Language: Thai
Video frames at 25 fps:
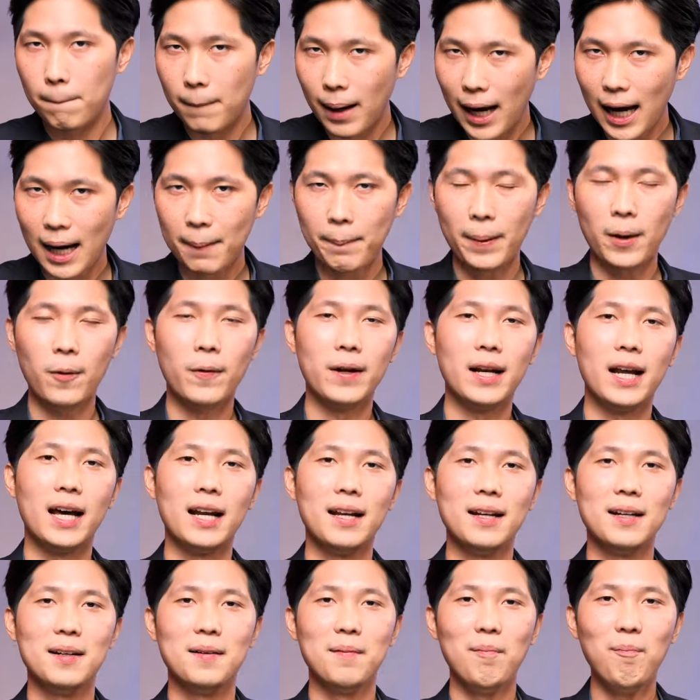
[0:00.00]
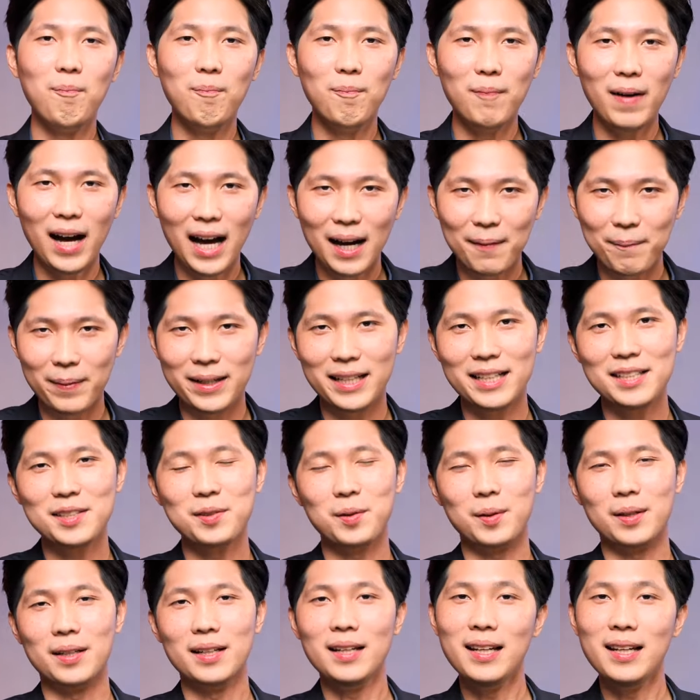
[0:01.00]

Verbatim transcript: มากไปกว่านั้นมากไปที่สุด